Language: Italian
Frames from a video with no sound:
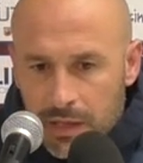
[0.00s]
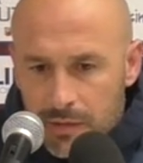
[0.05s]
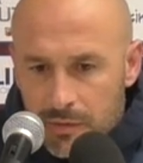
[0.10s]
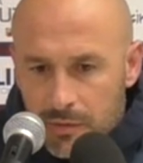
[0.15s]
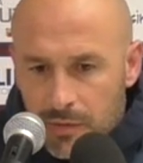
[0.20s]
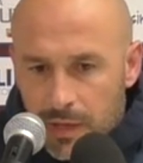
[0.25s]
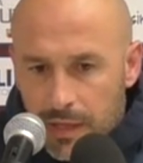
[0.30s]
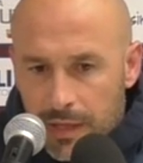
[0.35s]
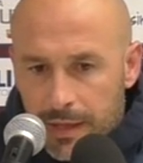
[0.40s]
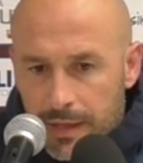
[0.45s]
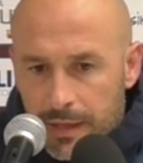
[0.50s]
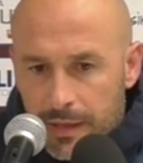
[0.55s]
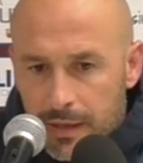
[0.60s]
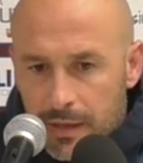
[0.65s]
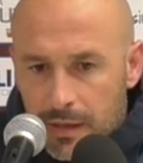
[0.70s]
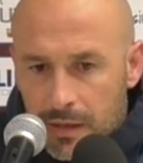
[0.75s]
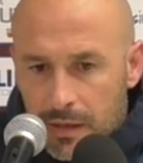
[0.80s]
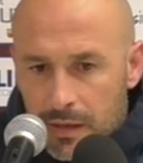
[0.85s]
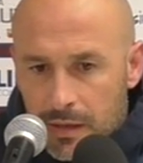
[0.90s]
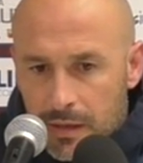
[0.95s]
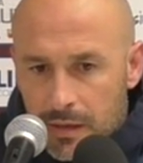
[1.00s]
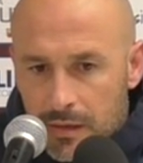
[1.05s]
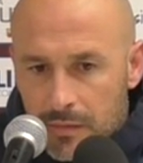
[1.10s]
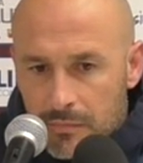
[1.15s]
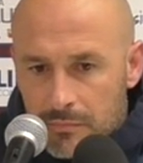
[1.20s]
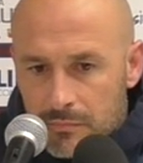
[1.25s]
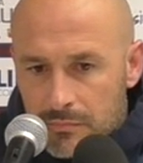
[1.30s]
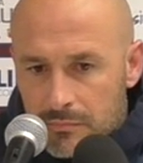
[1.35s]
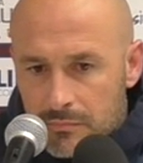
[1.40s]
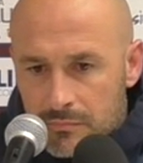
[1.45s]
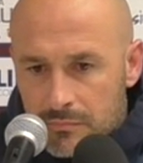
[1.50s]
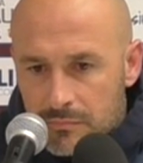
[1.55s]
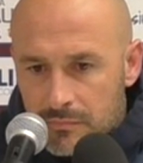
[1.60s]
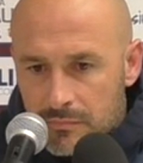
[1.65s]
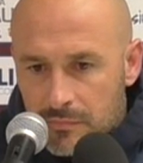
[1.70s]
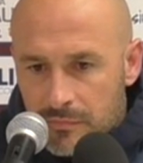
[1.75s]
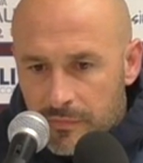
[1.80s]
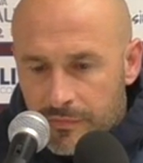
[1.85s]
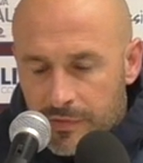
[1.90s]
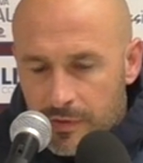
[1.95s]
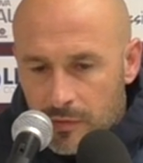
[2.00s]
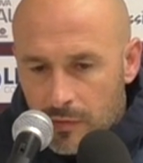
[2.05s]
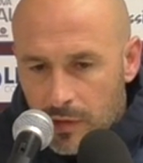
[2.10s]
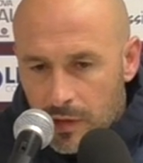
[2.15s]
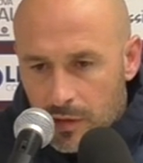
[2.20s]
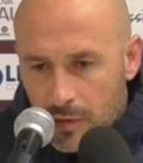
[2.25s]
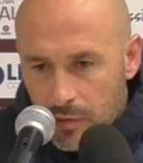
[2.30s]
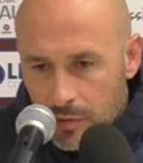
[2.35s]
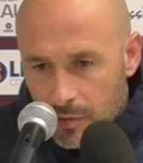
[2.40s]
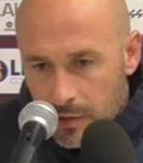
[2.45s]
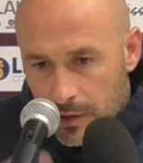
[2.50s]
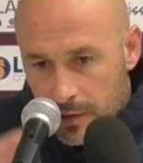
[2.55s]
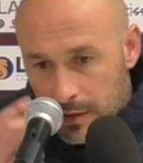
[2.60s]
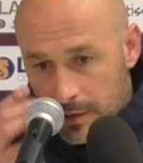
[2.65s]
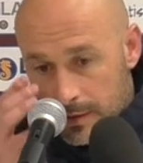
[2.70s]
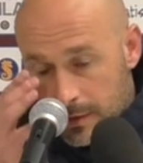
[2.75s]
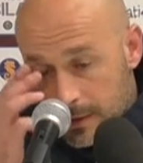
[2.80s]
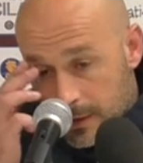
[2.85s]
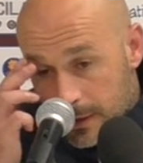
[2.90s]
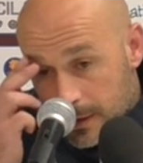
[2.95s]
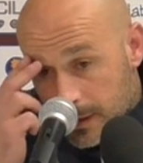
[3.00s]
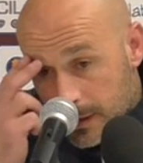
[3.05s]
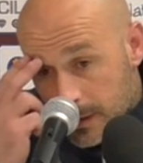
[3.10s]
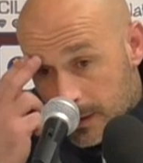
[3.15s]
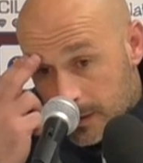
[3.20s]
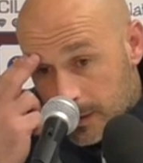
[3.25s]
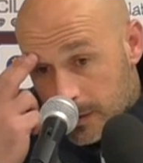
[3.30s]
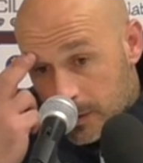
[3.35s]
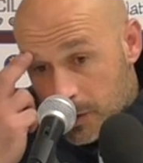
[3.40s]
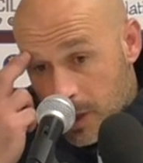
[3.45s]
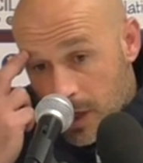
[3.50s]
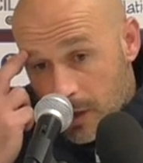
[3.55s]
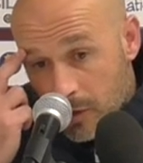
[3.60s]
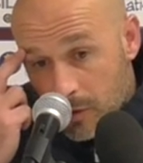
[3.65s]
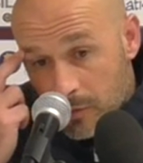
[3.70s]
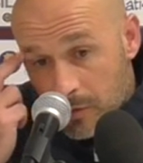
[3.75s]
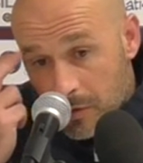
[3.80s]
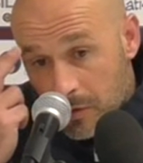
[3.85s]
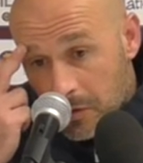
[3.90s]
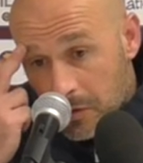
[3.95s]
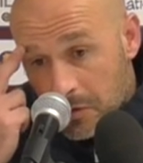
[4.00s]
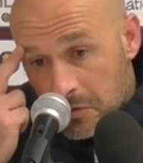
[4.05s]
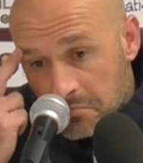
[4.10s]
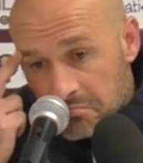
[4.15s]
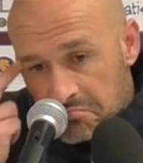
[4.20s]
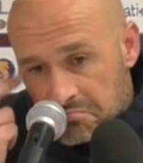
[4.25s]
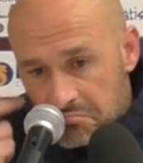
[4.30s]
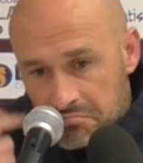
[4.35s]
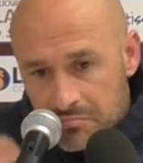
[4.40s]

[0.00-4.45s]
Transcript: credo che fino al gol di, di Giacomo